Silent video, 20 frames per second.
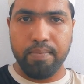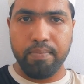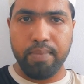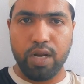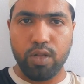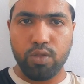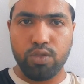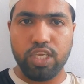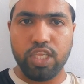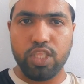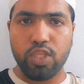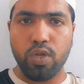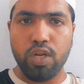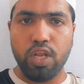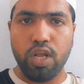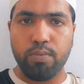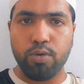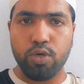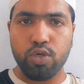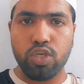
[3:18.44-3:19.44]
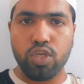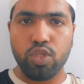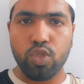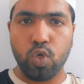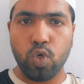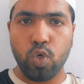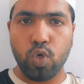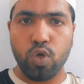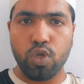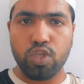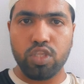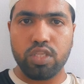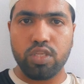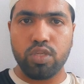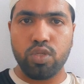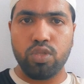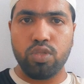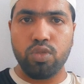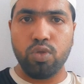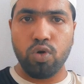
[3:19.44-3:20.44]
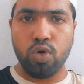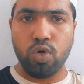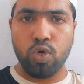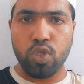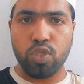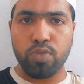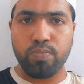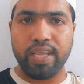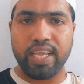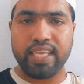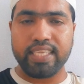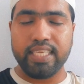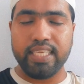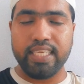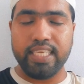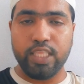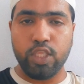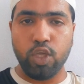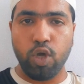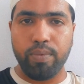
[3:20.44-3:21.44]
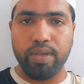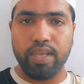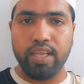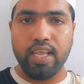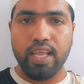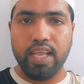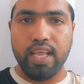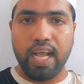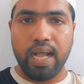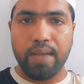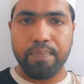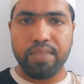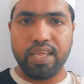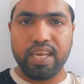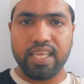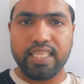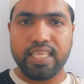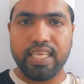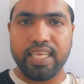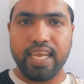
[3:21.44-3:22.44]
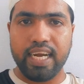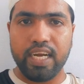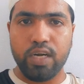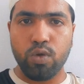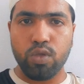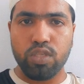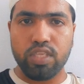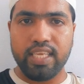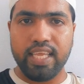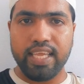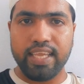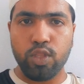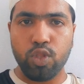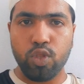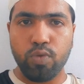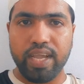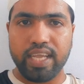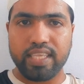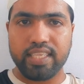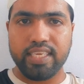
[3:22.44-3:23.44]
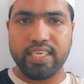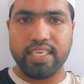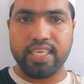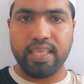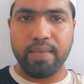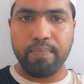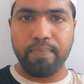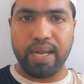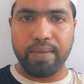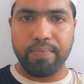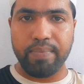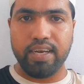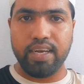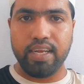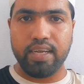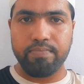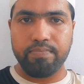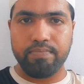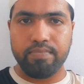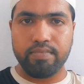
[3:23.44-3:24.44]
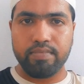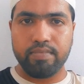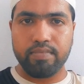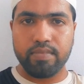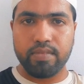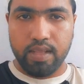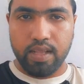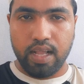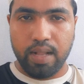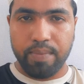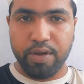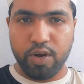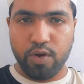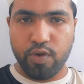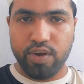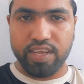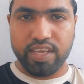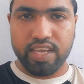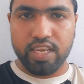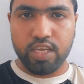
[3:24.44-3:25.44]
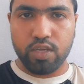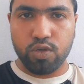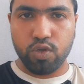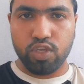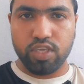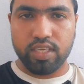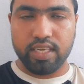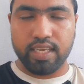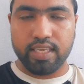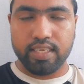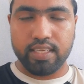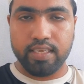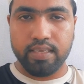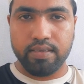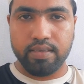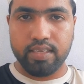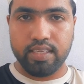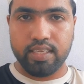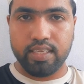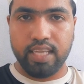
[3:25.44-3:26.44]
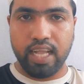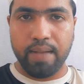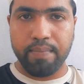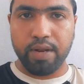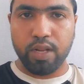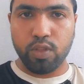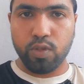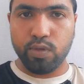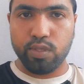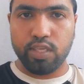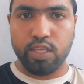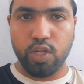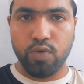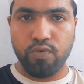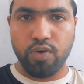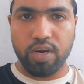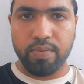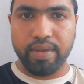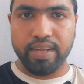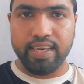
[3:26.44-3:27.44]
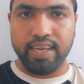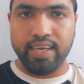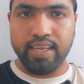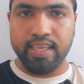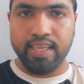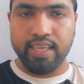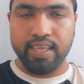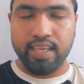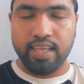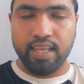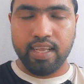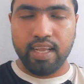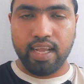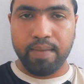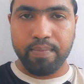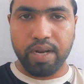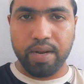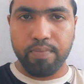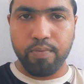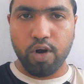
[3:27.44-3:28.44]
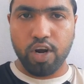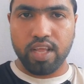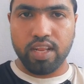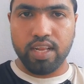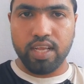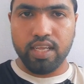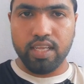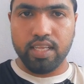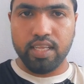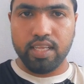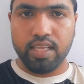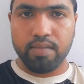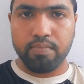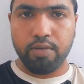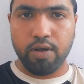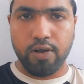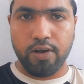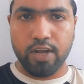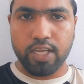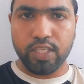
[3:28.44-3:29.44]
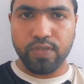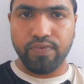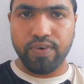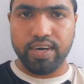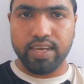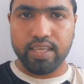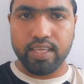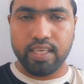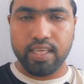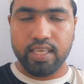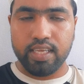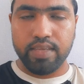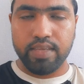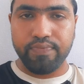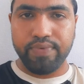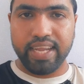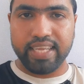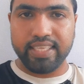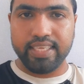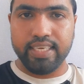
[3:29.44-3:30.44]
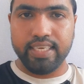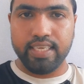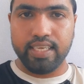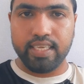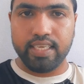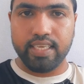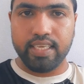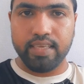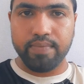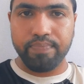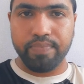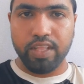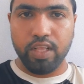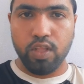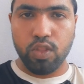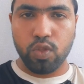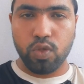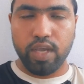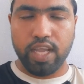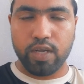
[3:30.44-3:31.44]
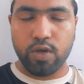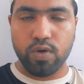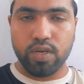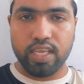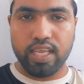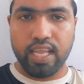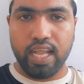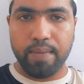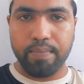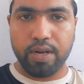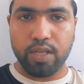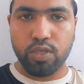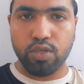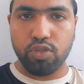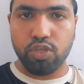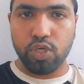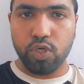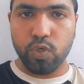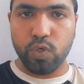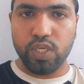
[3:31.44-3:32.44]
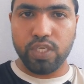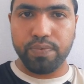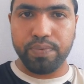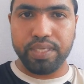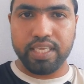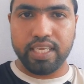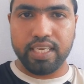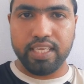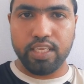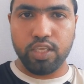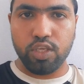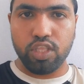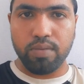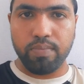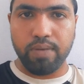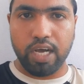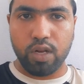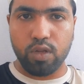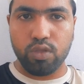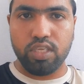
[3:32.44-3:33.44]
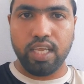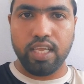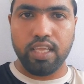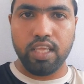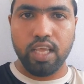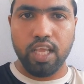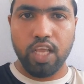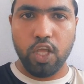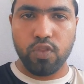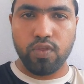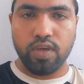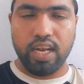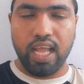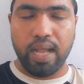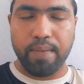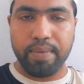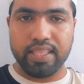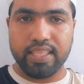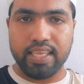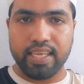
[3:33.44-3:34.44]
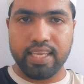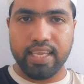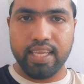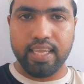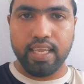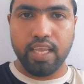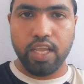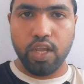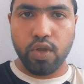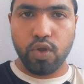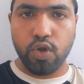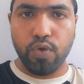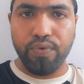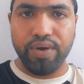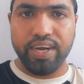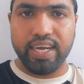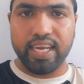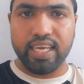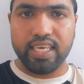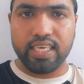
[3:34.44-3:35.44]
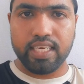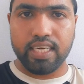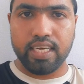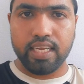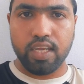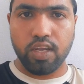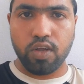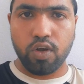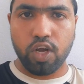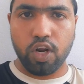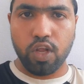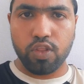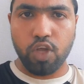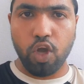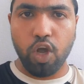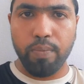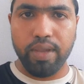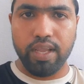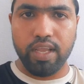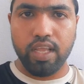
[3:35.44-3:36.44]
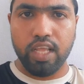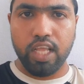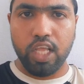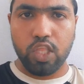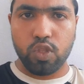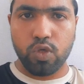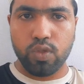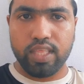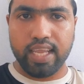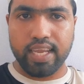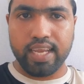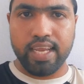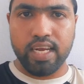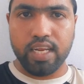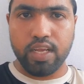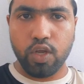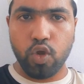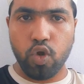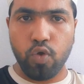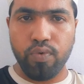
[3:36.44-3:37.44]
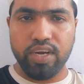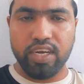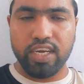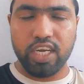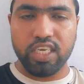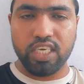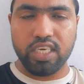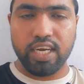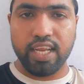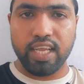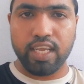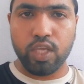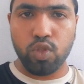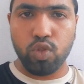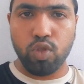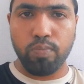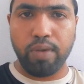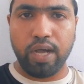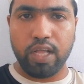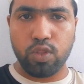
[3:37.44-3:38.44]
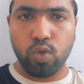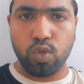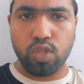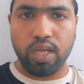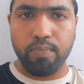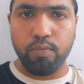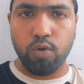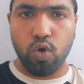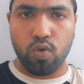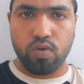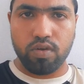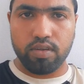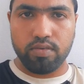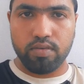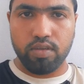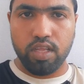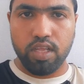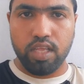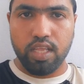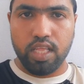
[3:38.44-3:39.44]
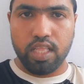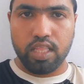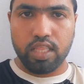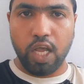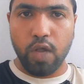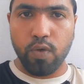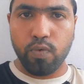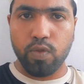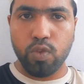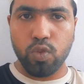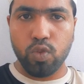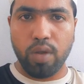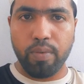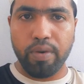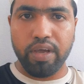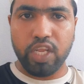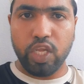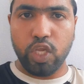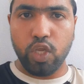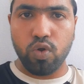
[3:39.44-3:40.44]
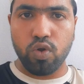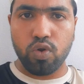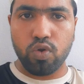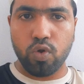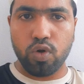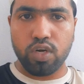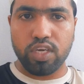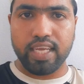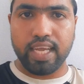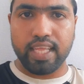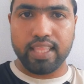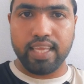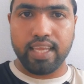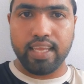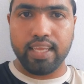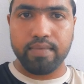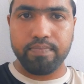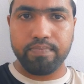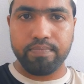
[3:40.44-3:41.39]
ভারত যেতে হলে অবশ্যই দোনো ডোজ দোনো ডোজ ভ্যাকসিন নিতে হবে আপনারা সিঙ্গেল ডোজ নিয়ে কিন্তু ভ্যাকসিন যেতে পারবেন না আবার অনেকের কোয়েশ্চেন আছে যে আমরা তো সিনোফার্মা নিনি আমরা মডানা বা অক্সফোর্ড ভ্যাকসিন নিয়েছি তো এখন কি আমরা যদি ট্যুরিস্ট ভিজা নিয়ে যদি ভারত যাই তাহলে আমাদের কি কোভিড টেস্ট করাতে হবে তো দেখেন কোভিড টেস্ট এটা কিন্তু বাধ্যতামূলক তাও কিন্তু আবার কিউর কোড সাথে